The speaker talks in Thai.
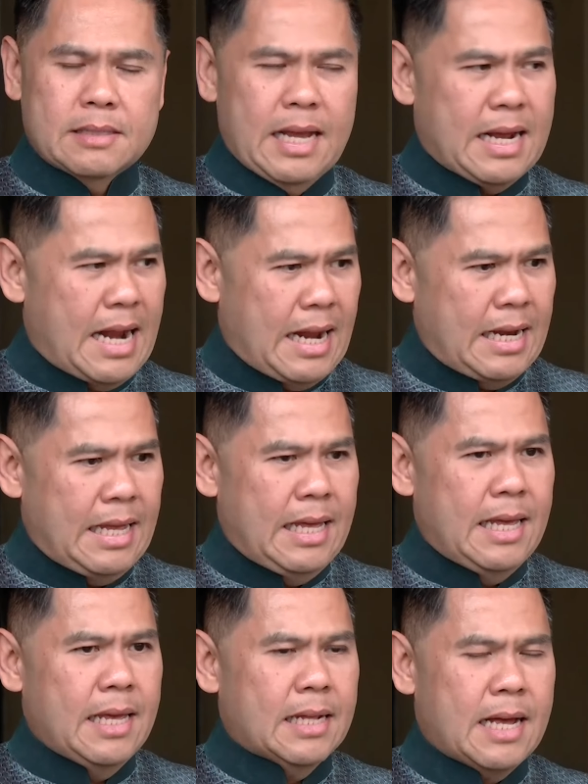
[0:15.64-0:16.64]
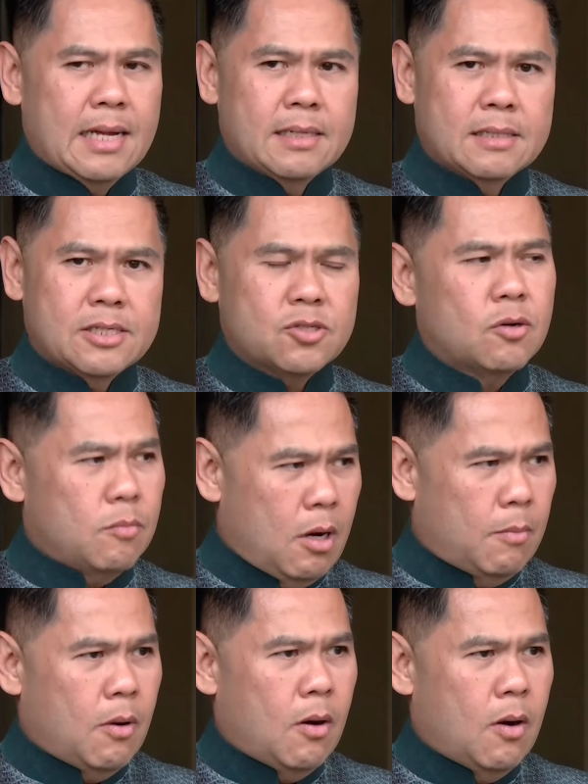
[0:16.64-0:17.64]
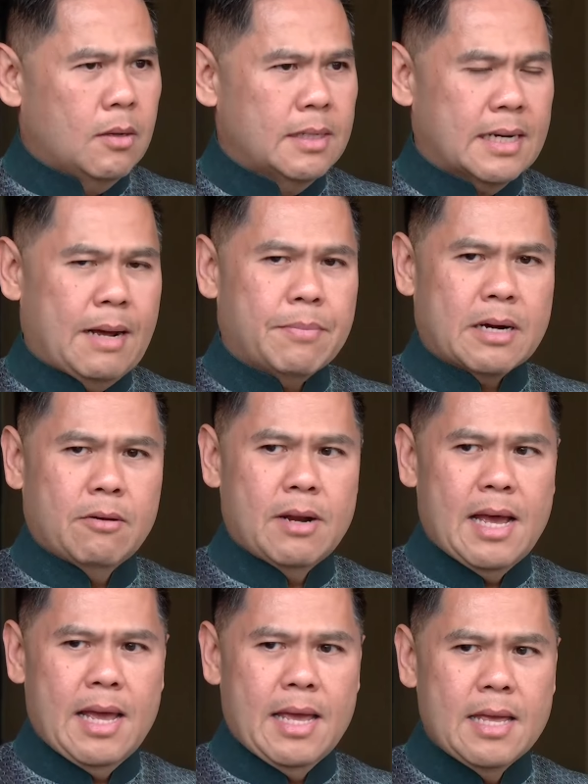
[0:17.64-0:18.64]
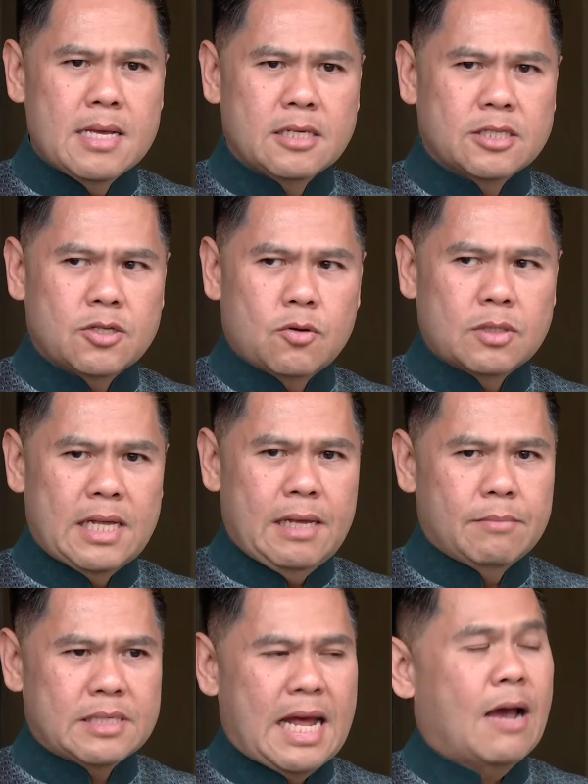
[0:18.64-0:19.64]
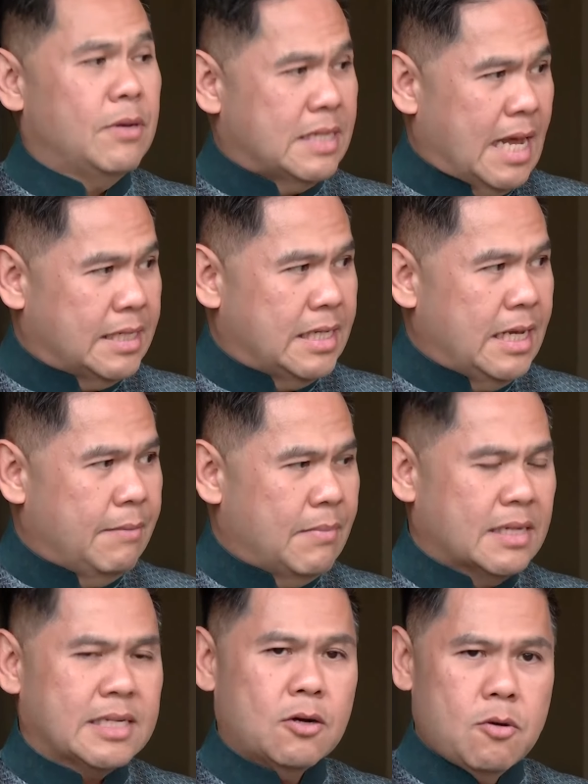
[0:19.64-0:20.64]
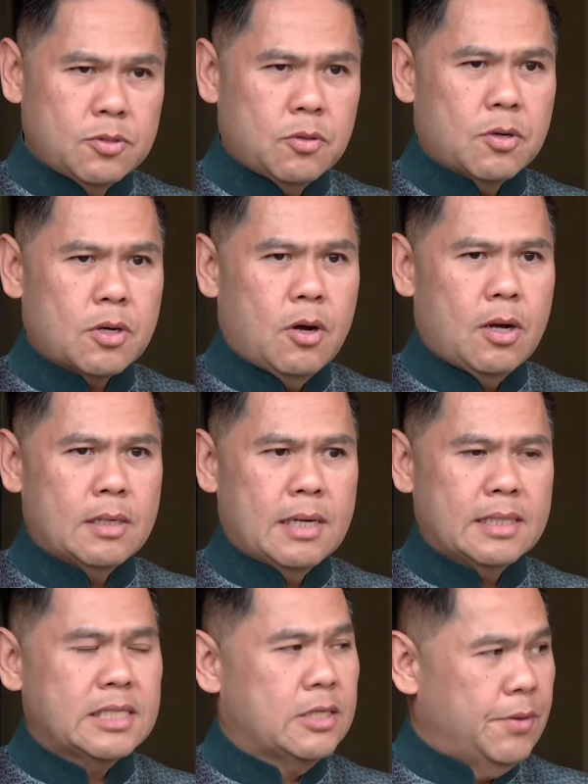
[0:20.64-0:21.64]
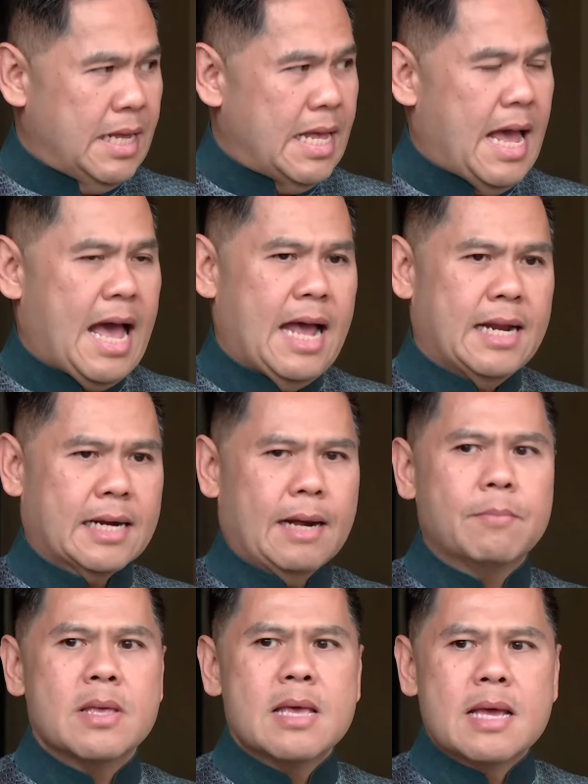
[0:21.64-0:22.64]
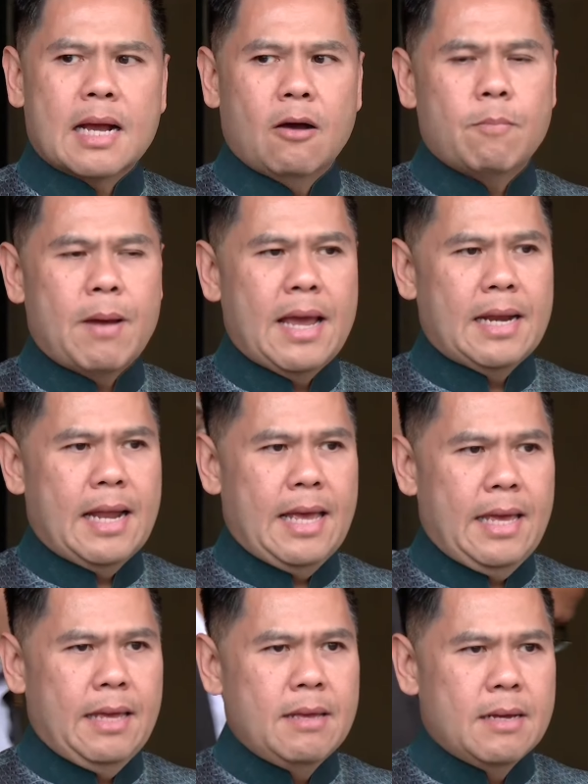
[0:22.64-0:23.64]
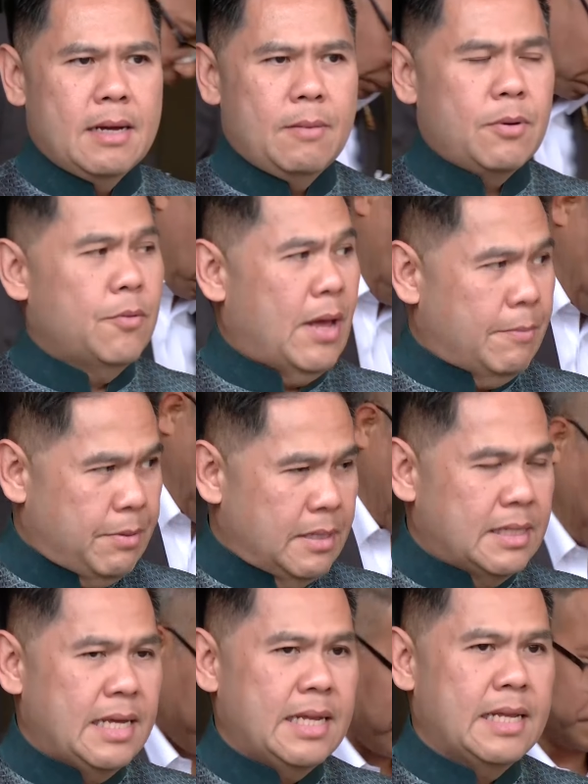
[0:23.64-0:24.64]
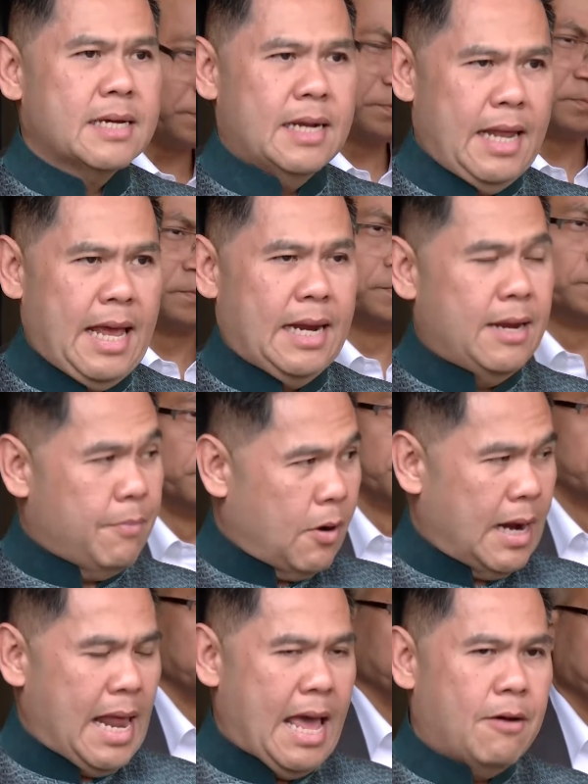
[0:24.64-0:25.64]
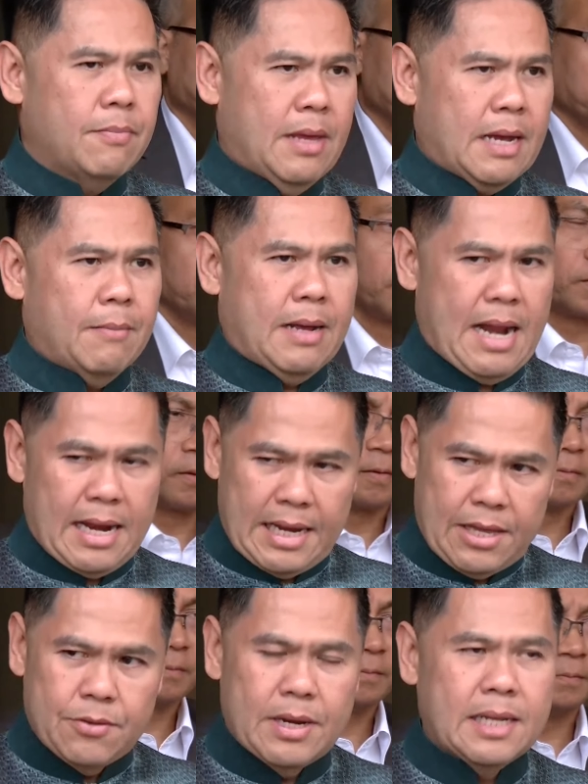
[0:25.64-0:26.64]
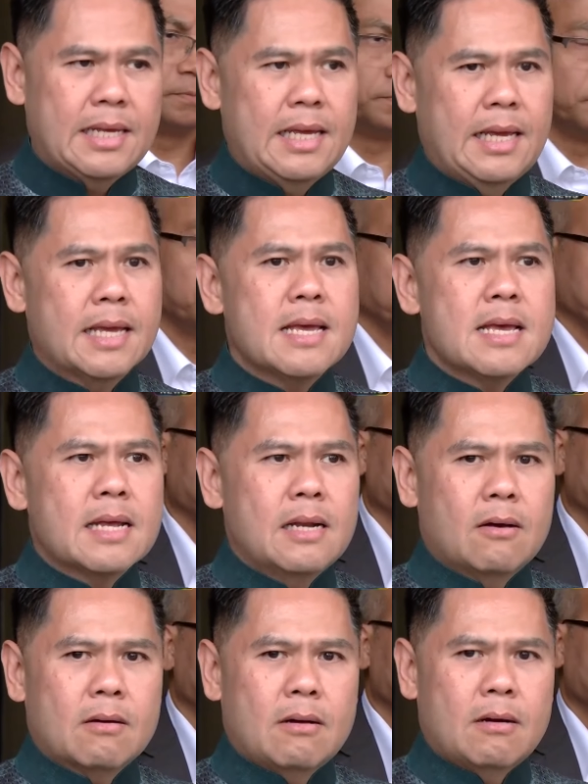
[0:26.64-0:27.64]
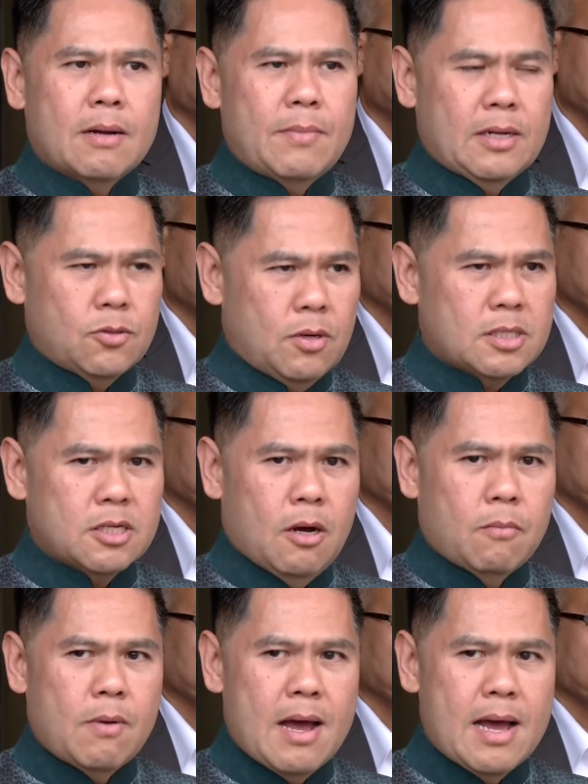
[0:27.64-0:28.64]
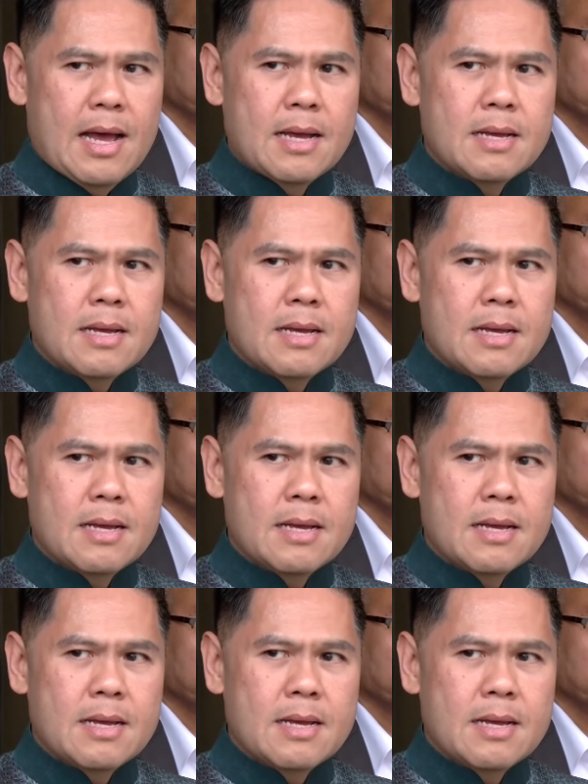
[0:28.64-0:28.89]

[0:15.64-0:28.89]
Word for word: ในขณะนี้ทางกระทรวงพม.นะครับเราได้ส่งทีมสหวิชาชีพนักสังคมสงเคราะห์นักจิตวิทยานะครับเข้าไปในบริเวณพื้นที่ที่เกิดเหตุเรียบร้อยแล้วนะครับขณะนี้อยู่ในที่แล้วก็กำลังตรวจสอบว่า